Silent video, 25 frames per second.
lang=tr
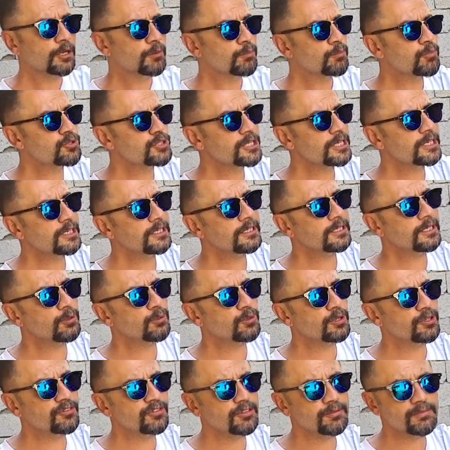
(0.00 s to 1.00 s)
Bu şekilde
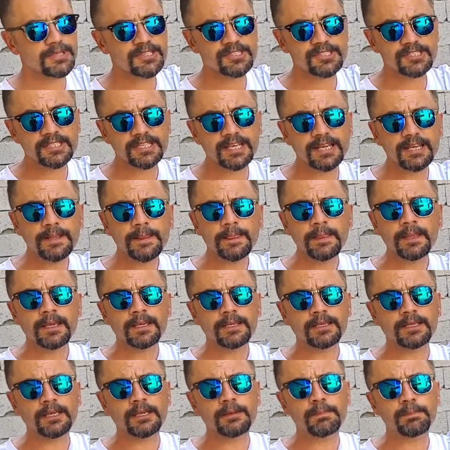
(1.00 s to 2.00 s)
üretilmesi de
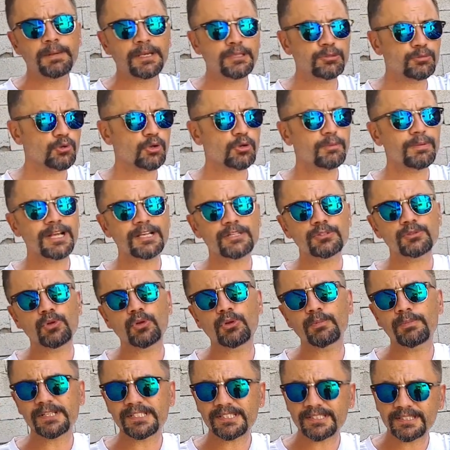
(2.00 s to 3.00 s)
e, petrol bazlı
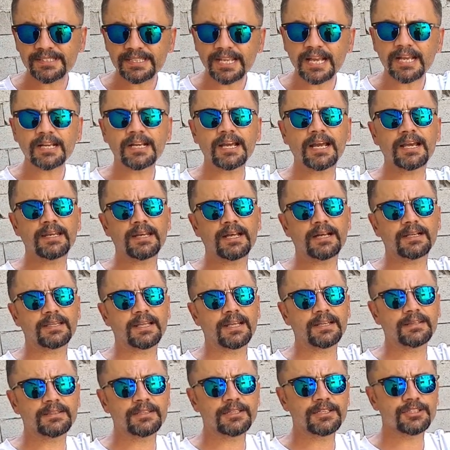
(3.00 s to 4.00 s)
olmasından
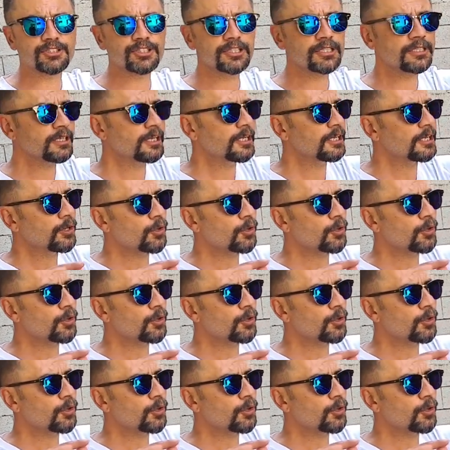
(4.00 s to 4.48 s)
kaynaklandığı için